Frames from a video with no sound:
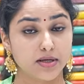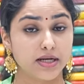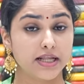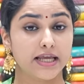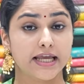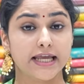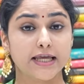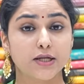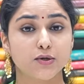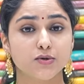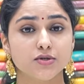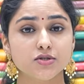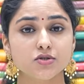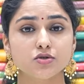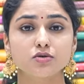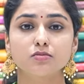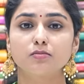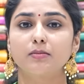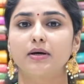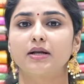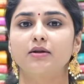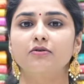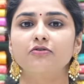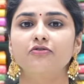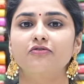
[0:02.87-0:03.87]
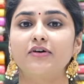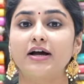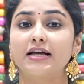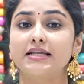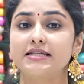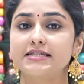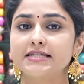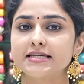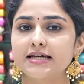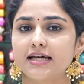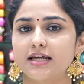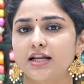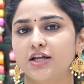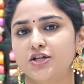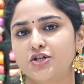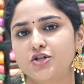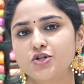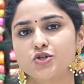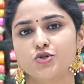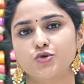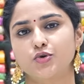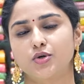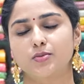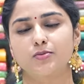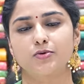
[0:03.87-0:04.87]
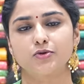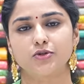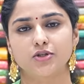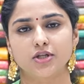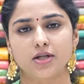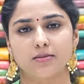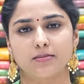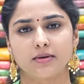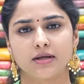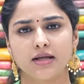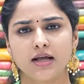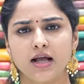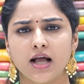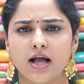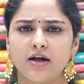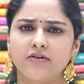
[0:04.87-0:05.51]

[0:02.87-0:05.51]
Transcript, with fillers: మరి ఈరోజు మనం ఫ్యాన్సీ కలెక్షన్ చూడబోతున్నాం